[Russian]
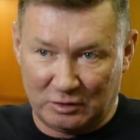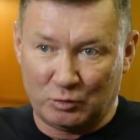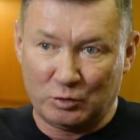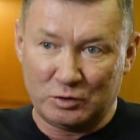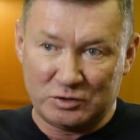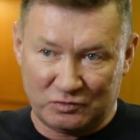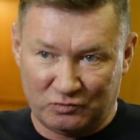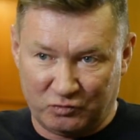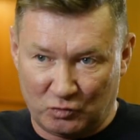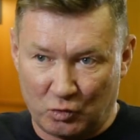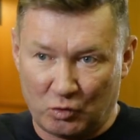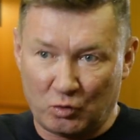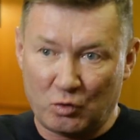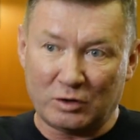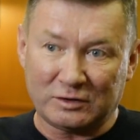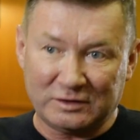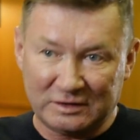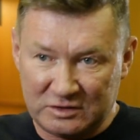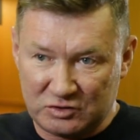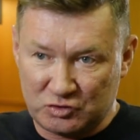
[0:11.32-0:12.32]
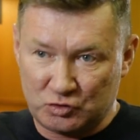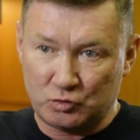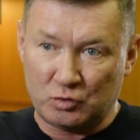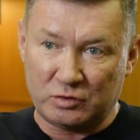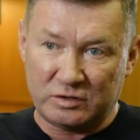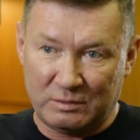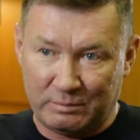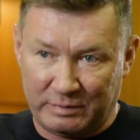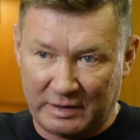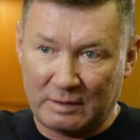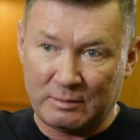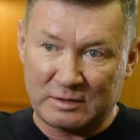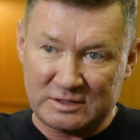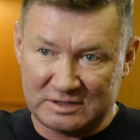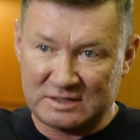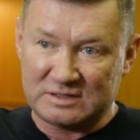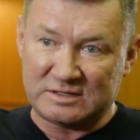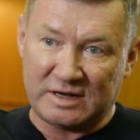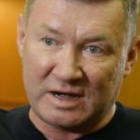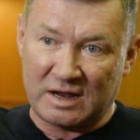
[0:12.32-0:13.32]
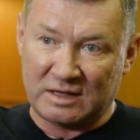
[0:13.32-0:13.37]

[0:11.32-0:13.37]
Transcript: находится в курортной зоне, прямо здесь